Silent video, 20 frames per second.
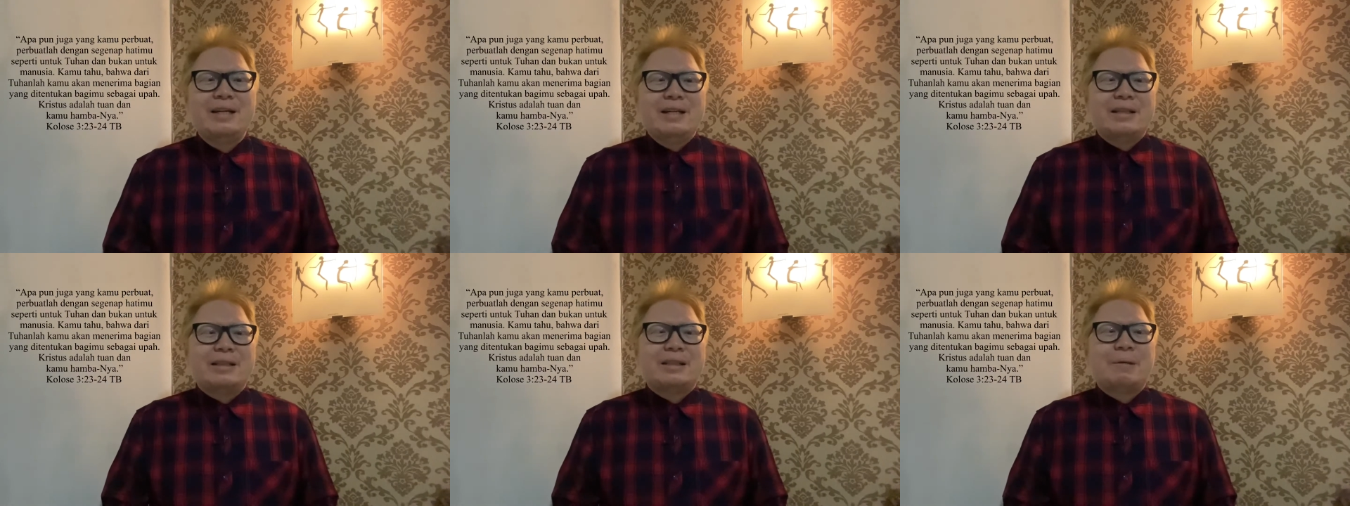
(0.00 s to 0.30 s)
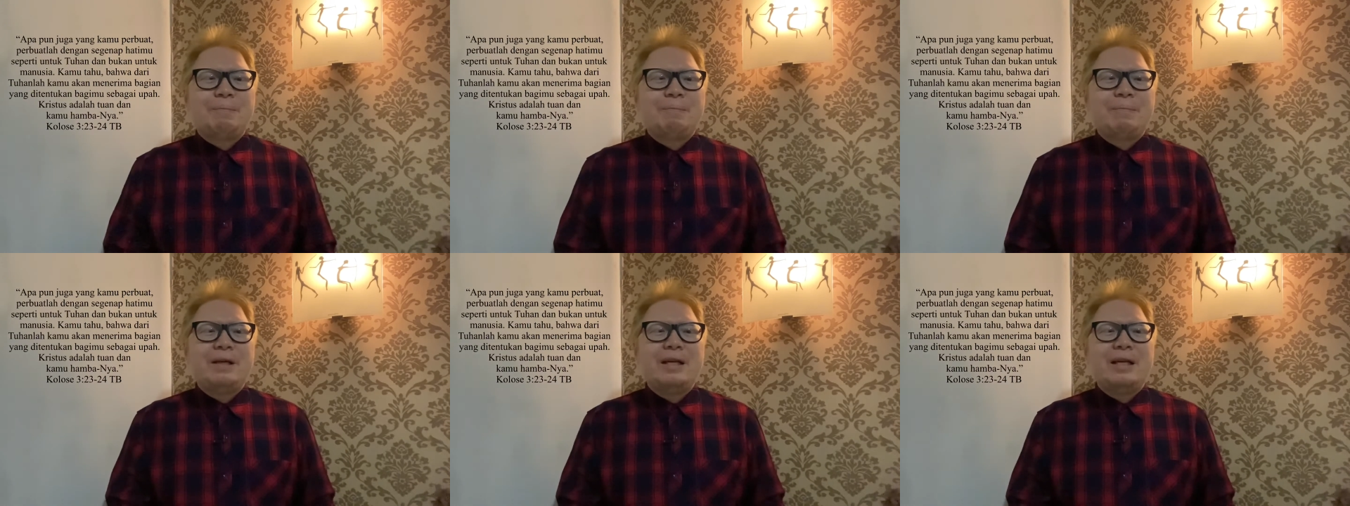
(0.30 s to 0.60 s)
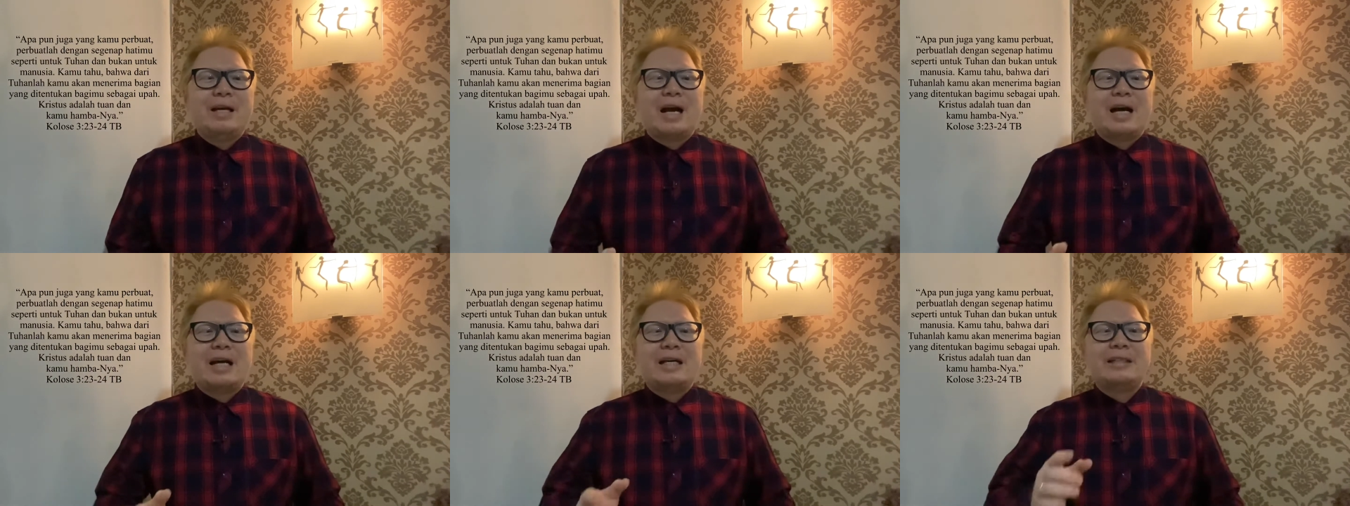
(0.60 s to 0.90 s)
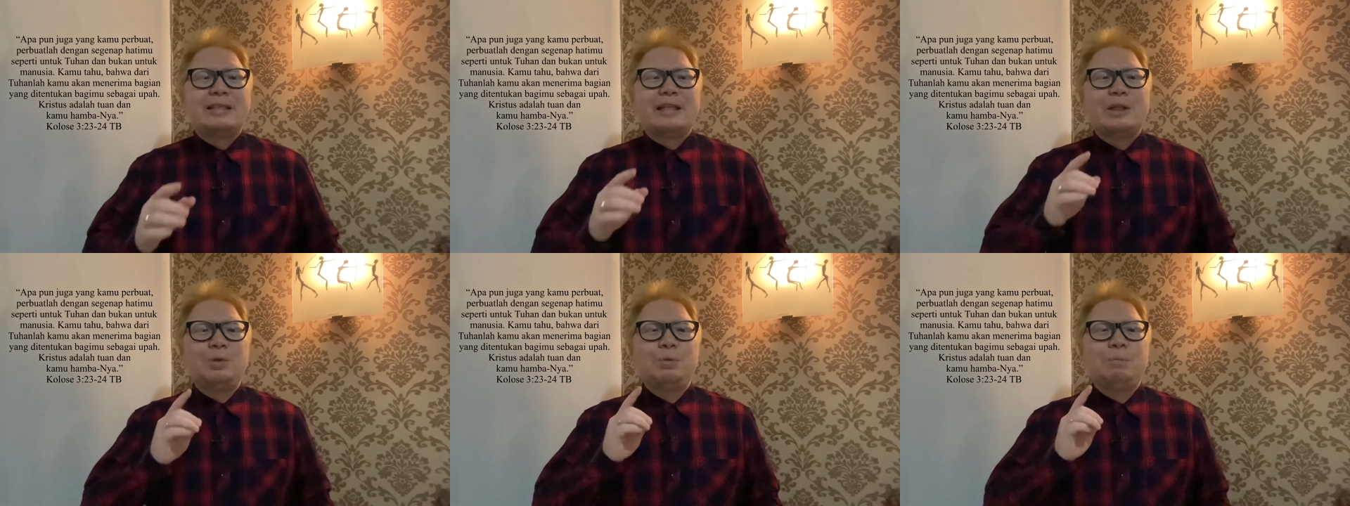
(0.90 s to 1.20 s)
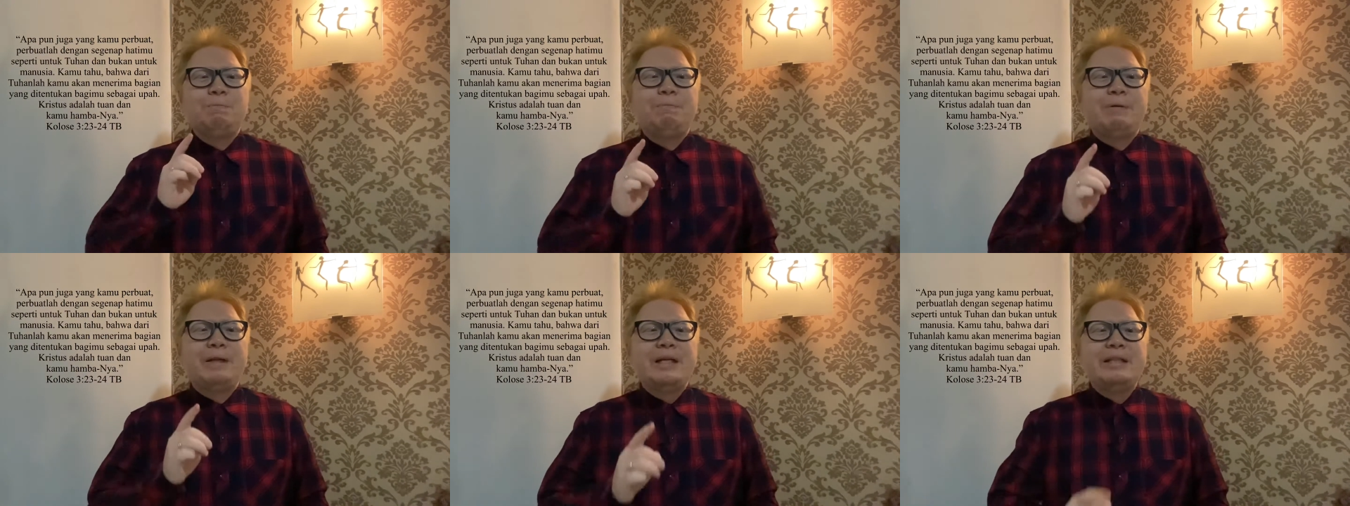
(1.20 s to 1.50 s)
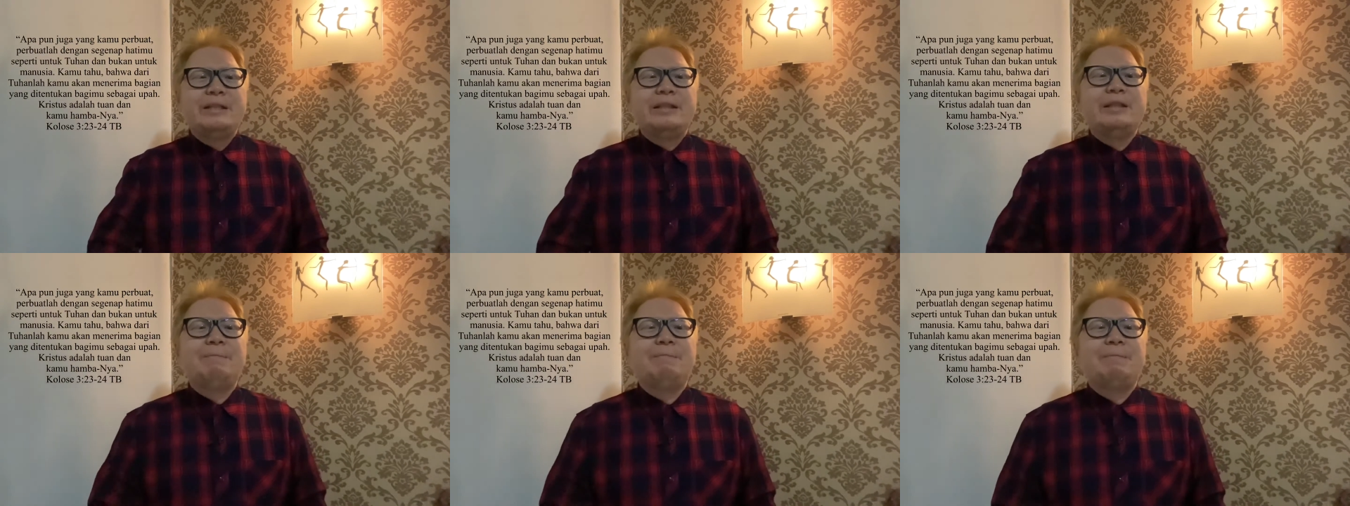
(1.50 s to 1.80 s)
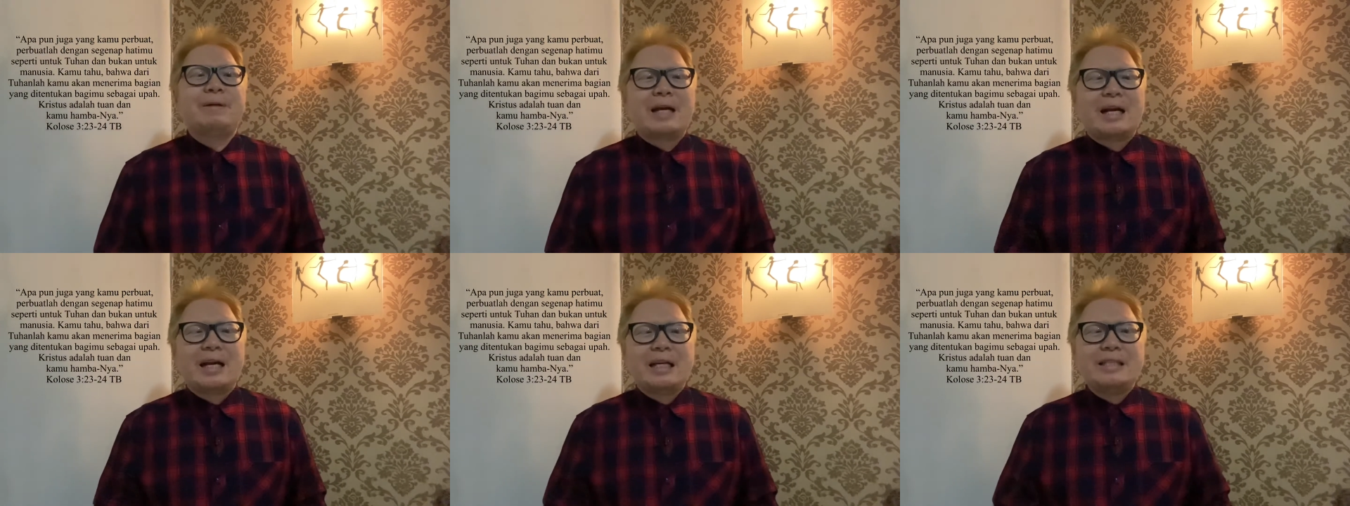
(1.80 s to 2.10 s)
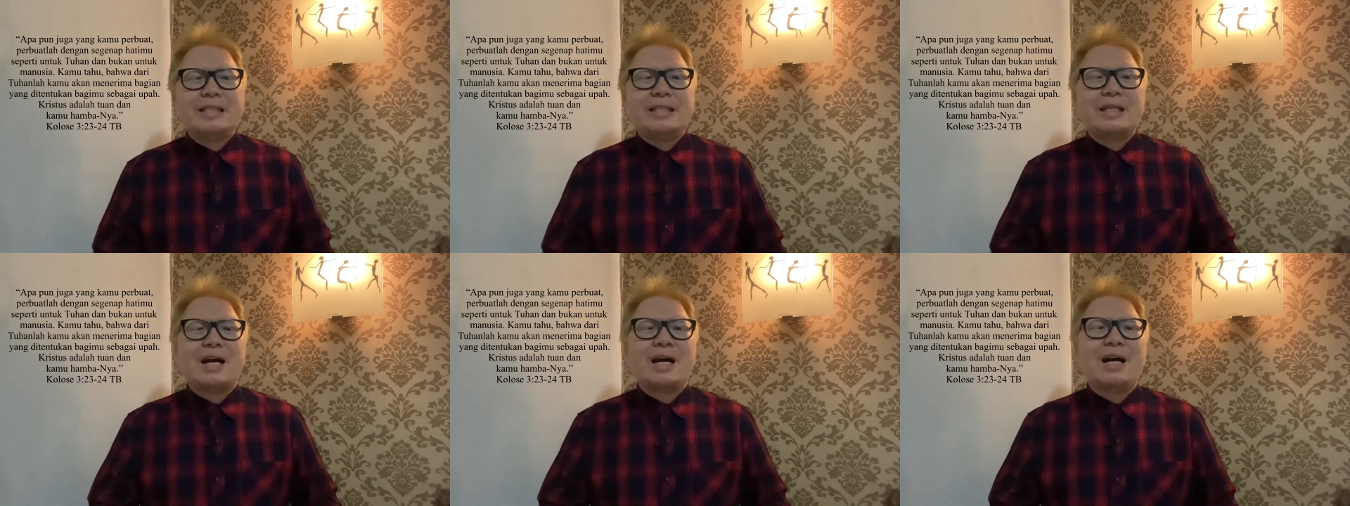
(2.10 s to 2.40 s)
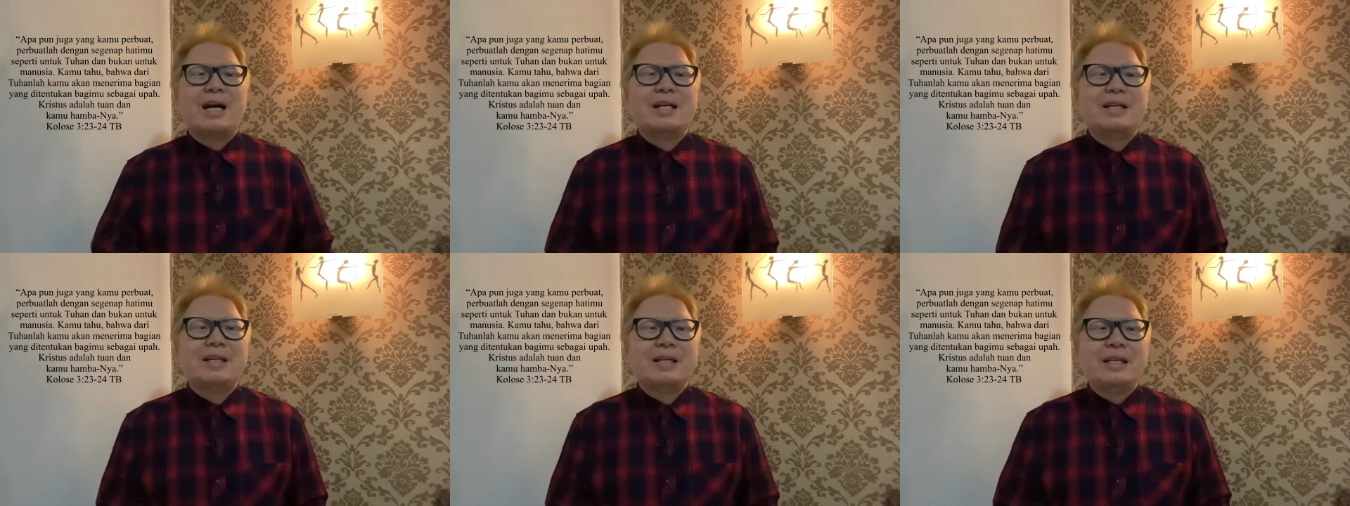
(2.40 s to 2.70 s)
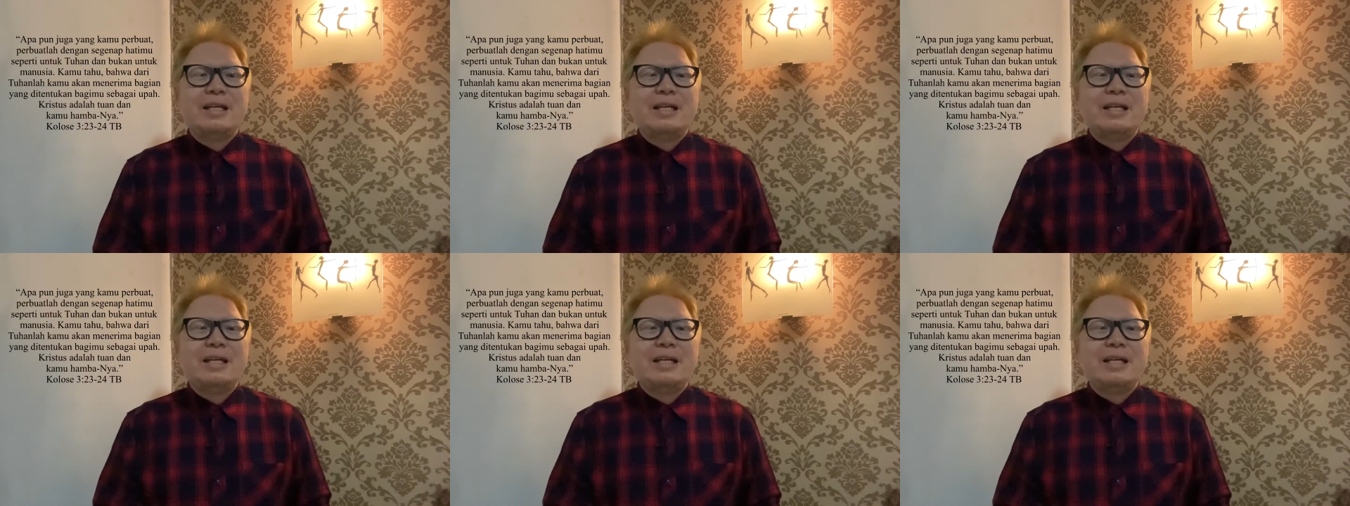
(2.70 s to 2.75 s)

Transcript: Tapi ada satu prinsip kerajaan